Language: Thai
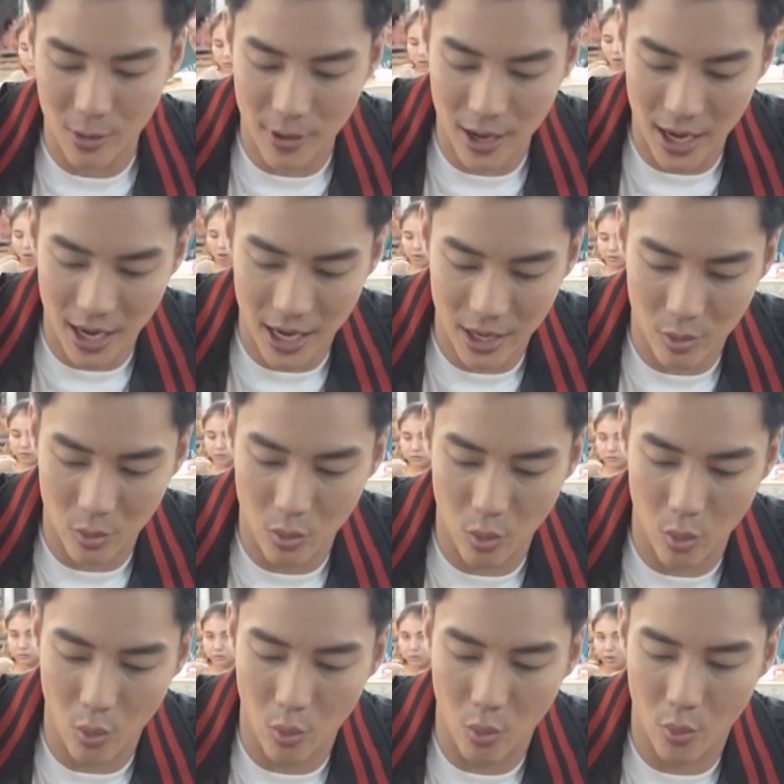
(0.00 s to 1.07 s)
เข้าไป โอ้โห
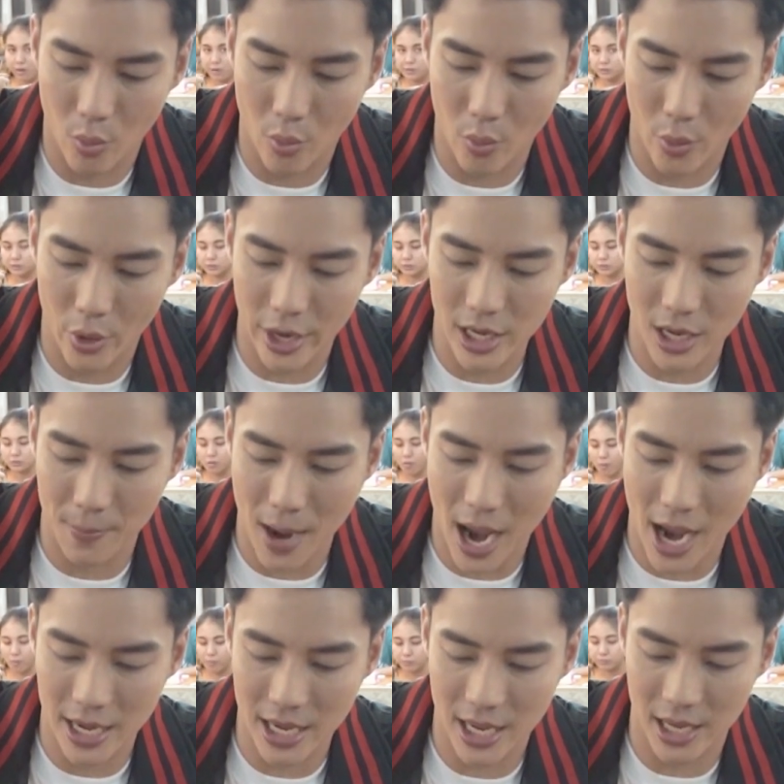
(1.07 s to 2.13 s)
เนื้อป
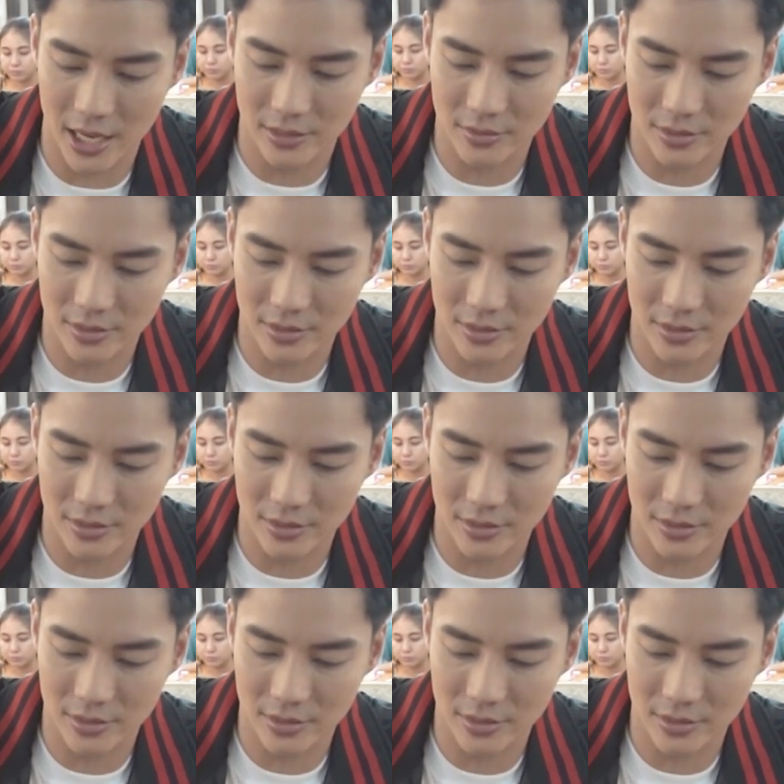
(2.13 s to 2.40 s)
ลานี่